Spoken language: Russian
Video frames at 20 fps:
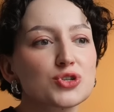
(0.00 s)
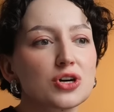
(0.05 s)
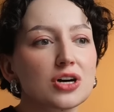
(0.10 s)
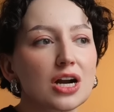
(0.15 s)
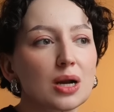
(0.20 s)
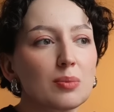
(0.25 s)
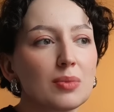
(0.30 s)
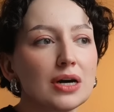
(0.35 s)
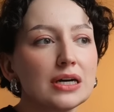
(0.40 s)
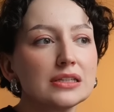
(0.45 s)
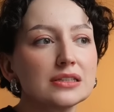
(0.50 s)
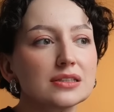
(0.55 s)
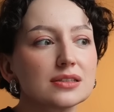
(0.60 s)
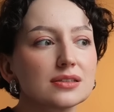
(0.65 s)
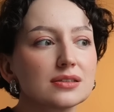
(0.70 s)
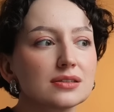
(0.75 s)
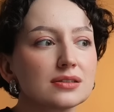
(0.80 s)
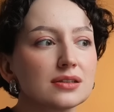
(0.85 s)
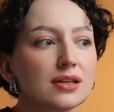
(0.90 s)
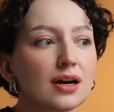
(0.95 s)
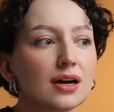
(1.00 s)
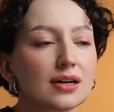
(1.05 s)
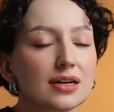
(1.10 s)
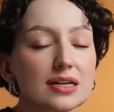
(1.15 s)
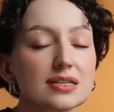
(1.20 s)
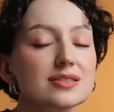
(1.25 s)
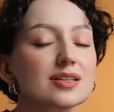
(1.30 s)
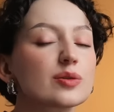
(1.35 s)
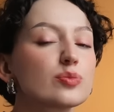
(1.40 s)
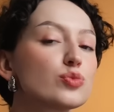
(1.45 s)
же аромат на
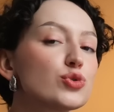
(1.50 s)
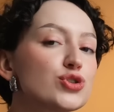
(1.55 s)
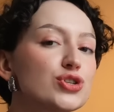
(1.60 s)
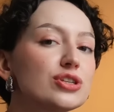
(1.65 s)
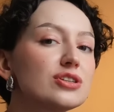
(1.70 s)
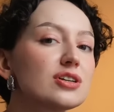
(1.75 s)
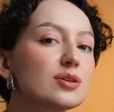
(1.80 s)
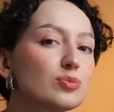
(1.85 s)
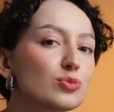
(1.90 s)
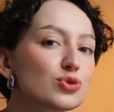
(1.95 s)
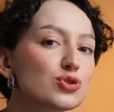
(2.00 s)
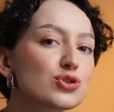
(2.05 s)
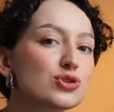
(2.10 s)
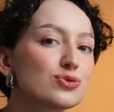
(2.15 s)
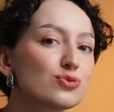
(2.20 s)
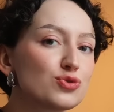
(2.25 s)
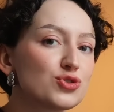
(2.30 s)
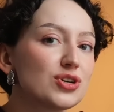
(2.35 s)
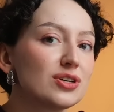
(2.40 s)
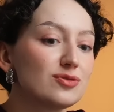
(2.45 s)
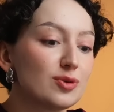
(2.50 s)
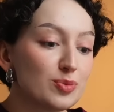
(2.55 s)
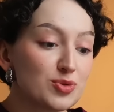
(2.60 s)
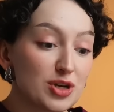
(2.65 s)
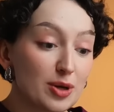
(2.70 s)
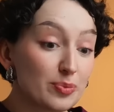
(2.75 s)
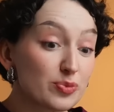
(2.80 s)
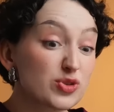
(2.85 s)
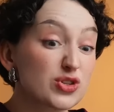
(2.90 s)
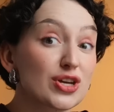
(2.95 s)
разных мужчинах может звучать
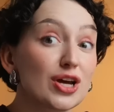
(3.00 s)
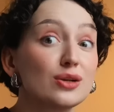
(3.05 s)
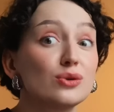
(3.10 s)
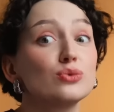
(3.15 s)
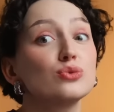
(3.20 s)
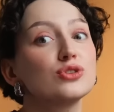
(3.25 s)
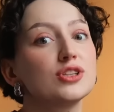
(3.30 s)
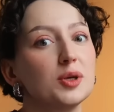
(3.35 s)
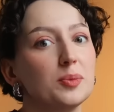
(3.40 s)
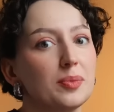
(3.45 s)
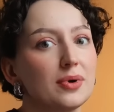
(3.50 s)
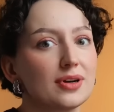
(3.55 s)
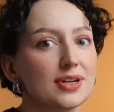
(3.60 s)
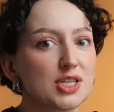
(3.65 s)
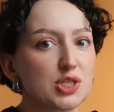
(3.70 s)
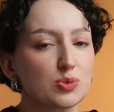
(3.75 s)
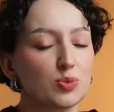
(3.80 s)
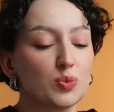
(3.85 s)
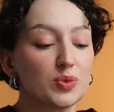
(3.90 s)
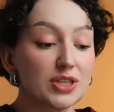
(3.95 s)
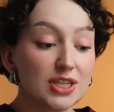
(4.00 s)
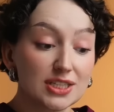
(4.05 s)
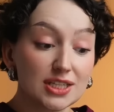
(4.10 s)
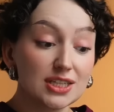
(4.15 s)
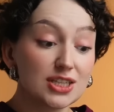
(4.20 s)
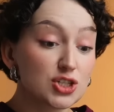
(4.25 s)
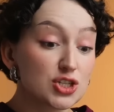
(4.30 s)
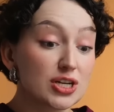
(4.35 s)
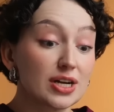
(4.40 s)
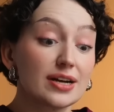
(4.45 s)
вообще абсолютно по-разному, иногда
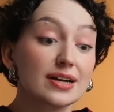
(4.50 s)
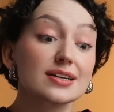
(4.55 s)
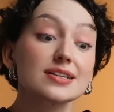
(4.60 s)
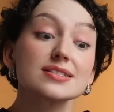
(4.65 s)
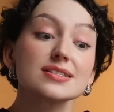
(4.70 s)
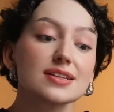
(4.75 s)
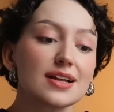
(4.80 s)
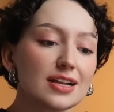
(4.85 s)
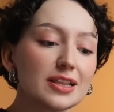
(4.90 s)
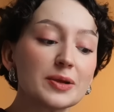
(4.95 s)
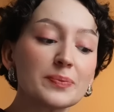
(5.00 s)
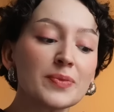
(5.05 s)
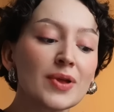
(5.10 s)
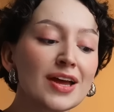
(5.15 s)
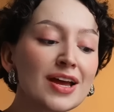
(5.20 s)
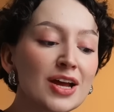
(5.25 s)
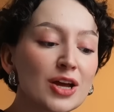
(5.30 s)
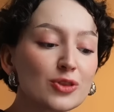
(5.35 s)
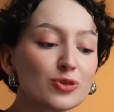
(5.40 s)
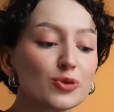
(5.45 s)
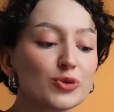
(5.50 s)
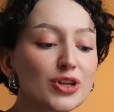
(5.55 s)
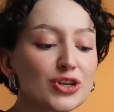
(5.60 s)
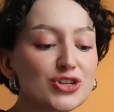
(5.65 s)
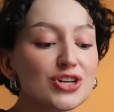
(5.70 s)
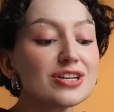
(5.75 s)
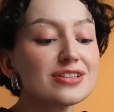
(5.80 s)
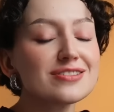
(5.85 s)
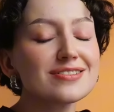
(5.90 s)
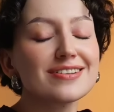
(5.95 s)
даже кардинально. Но
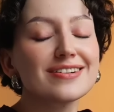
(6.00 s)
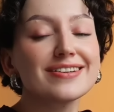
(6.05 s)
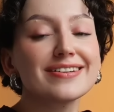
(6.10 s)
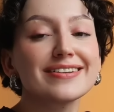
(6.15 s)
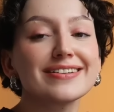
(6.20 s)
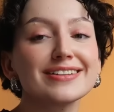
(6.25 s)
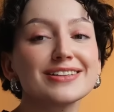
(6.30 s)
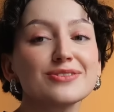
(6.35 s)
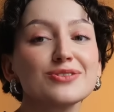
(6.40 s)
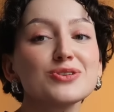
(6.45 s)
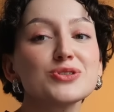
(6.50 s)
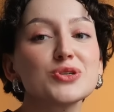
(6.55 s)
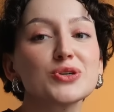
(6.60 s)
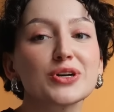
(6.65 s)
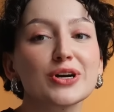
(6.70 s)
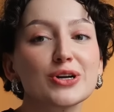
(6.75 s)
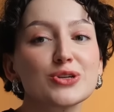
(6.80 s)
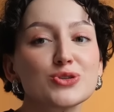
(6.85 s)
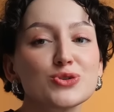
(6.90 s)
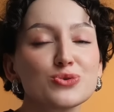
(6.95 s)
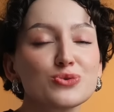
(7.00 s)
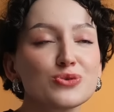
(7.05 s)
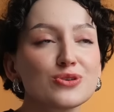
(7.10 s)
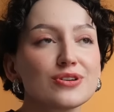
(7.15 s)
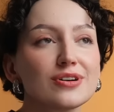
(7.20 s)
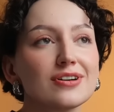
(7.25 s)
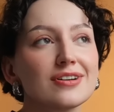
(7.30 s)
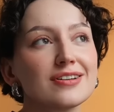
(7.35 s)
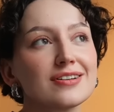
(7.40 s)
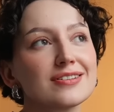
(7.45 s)
начать э, это видео хочу э,
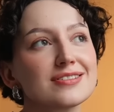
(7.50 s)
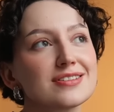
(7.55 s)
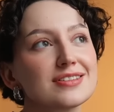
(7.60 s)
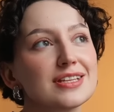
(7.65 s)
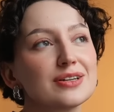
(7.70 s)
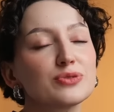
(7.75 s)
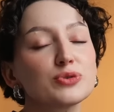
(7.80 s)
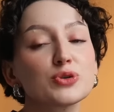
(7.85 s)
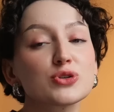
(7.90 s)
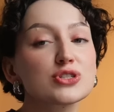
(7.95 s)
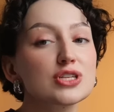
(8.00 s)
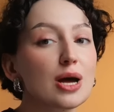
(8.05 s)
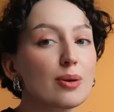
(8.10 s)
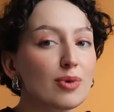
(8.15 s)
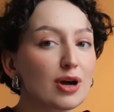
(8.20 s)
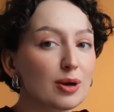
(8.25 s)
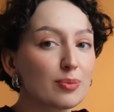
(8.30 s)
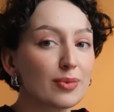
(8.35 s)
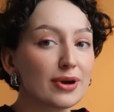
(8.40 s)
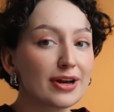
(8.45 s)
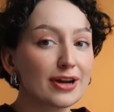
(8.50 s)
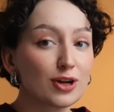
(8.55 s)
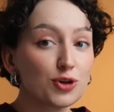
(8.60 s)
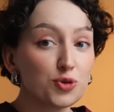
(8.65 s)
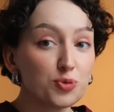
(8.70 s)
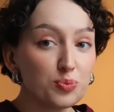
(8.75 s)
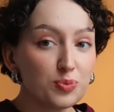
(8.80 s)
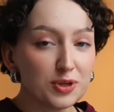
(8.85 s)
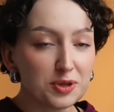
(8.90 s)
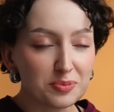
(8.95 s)
с одного из самых моих
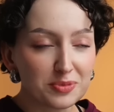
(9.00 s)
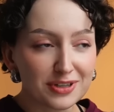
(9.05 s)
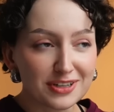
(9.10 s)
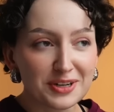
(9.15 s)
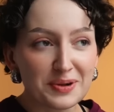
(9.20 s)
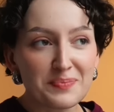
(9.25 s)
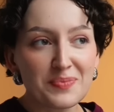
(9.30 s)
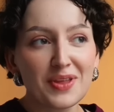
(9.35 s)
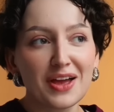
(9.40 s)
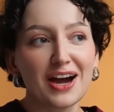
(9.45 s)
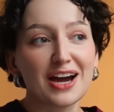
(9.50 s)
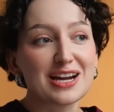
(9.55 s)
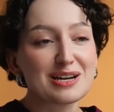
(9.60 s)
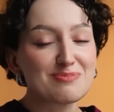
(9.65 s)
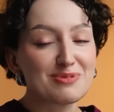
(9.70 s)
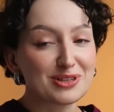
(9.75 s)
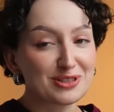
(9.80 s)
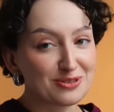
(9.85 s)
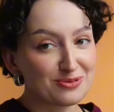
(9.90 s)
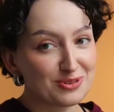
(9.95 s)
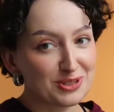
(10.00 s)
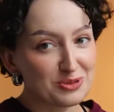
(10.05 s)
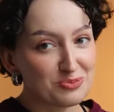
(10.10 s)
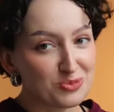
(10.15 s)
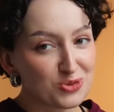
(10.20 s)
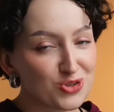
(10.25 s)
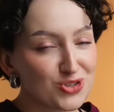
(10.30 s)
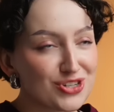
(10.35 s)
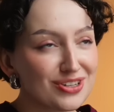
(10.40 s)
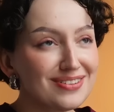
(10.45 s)
любимых ароматов для
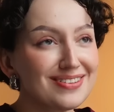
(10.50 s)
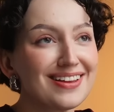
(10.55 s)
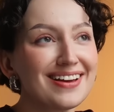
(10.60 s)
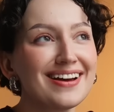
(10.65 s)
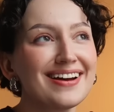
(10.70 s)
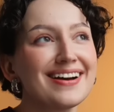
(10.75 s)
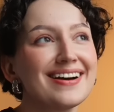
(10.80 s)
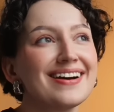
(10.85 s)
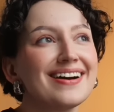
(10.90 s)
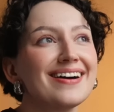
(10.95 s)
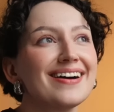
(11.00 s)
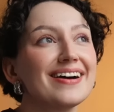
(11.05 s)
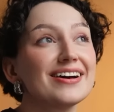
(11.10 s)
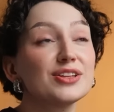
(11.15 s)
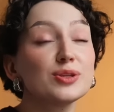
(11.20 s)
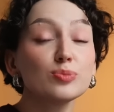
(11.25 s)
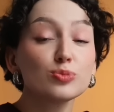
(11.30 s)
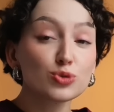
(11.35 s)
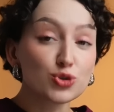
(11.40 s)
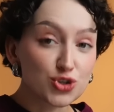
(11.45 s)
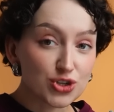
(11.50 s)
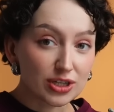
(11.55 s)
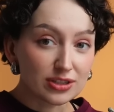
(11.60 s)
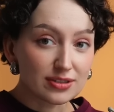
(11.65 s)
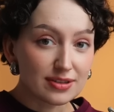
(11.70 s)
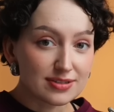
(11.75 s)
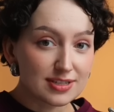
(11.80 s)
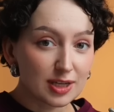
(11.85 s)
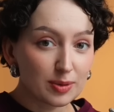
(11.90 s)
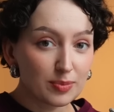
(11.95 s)
мужчин. Это
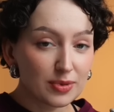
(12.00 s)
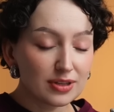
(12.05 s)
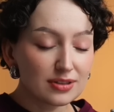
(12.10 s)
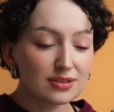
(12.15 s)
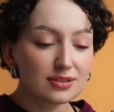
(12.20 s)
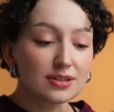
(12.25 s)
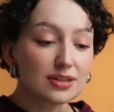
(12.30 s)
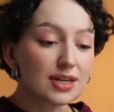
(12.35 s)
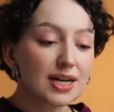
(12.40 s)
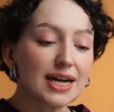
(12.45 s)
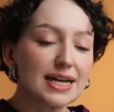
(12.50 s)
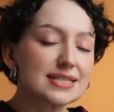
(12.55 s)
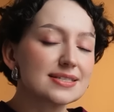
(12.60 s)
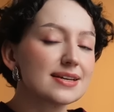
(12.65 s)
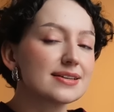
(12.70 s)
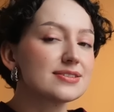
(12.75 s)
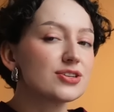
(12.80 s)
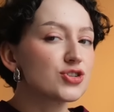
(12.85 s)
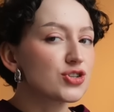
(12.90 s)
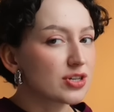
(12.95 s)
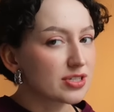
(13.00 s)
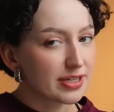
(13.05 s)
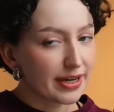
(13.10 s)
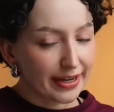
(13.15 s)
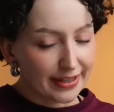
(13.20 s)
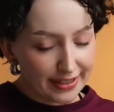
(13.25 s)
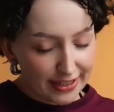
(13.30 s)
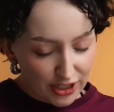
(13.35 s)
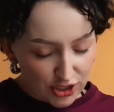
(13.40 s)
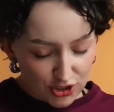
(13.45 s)
бюджетный сегмент, хотя сейчас,
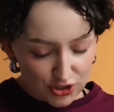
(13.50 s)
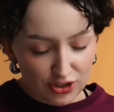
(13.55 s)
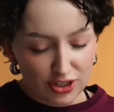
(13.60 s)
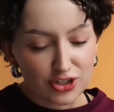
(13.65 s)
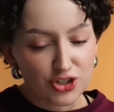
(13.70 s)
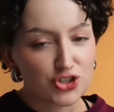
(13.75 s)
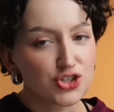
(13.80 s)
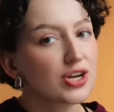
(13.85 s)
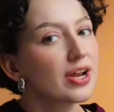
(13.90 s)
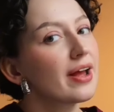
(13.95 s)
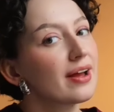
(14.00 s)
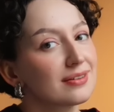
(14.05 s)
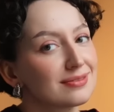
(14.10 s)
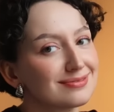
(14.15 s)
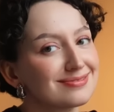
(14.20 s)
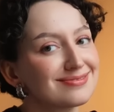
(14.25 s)
конечно же,